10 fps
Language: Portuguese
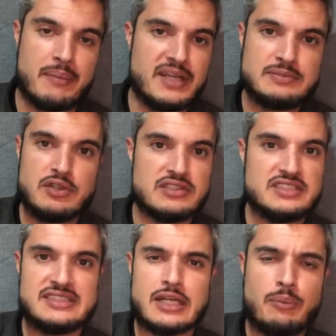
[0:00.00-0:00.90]
mesmo que às
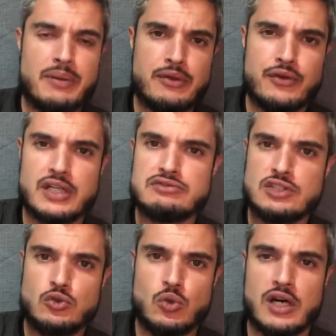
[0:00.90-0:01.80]
vezes você está no primeiro ano,
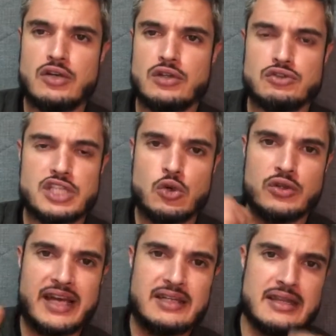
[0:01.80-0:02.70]
segundo ano, não chegou, na,